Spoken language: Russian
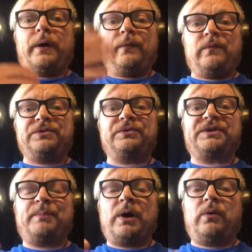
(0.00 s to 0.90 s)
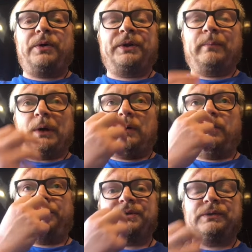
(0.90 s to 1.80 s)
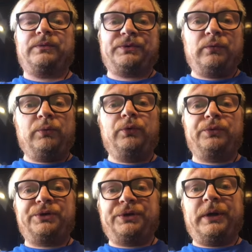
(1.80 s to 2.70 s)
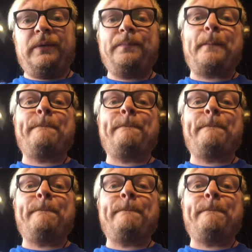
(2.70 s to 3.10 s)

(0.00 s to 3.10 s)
Воздух спокойно проходит сквозь губную щель.